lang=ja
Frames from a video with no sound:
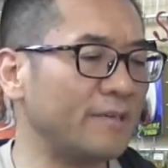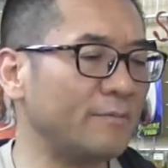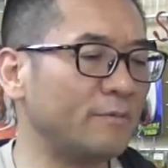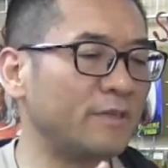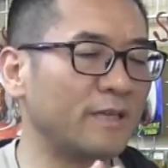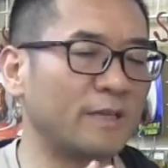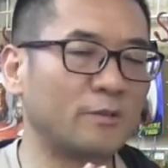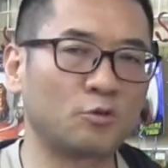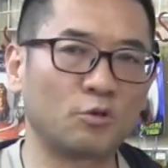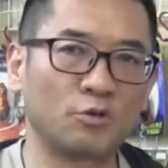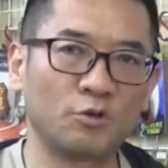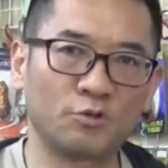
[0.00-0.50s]
エー
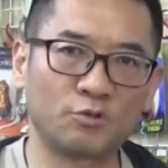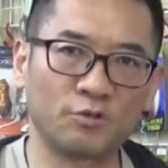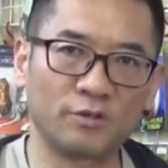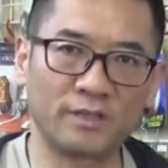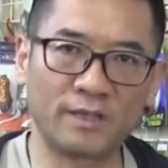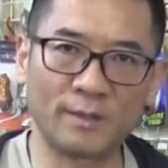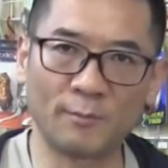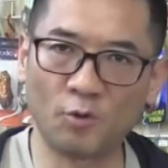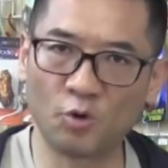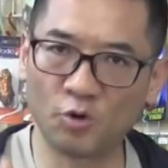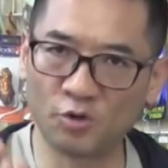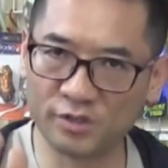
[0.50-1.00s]
リミテッドにつ
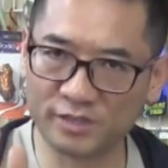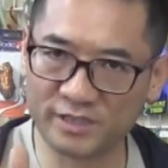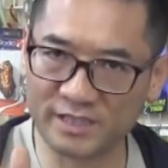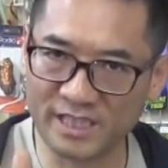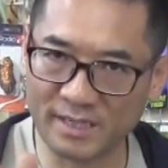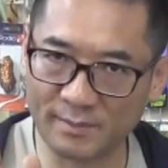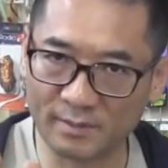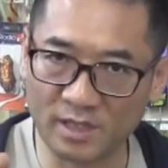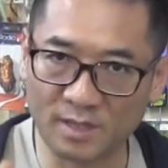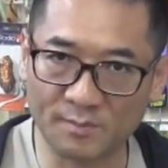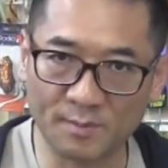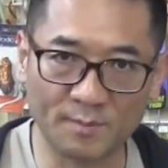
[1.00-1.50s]
いても
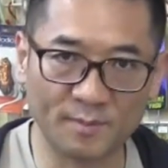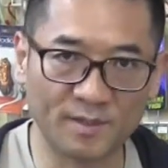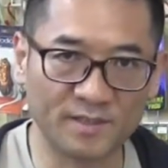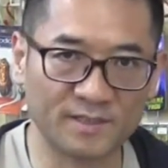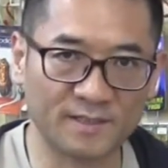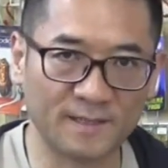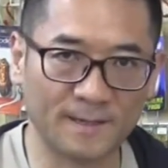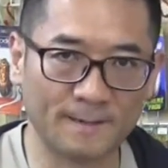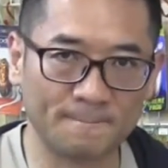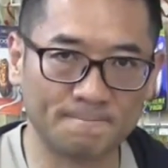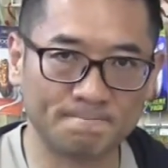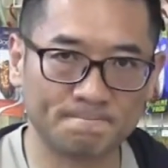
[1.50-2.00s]
調べてみま
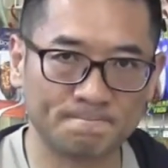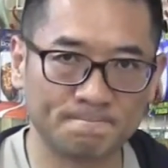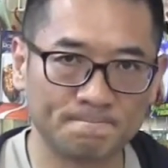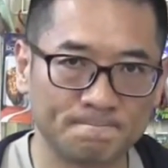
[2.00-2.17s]
した。